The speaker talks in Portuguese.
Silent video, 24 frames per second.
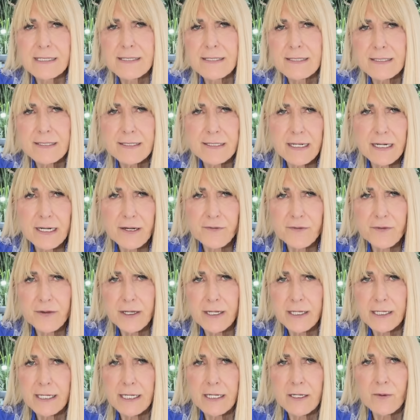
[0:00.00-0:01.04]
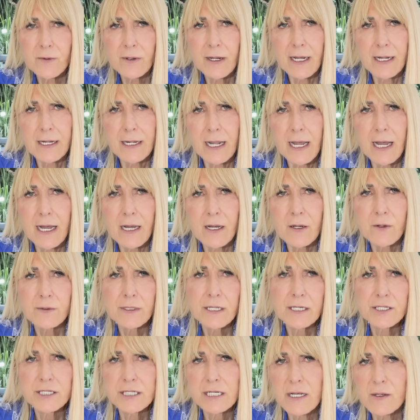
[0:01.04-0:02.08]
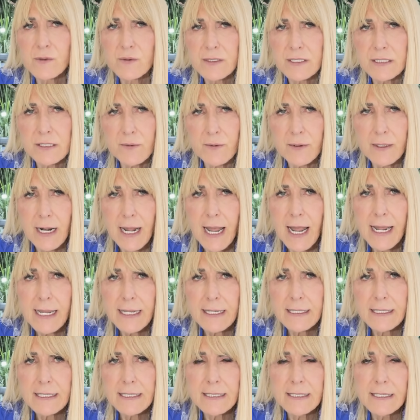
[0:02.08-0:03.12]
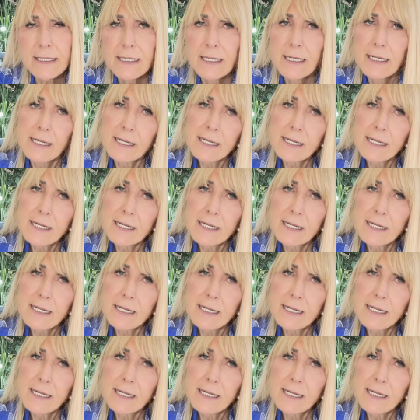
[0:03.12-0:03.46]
a se inscrever aqui no canal, deixar o seu like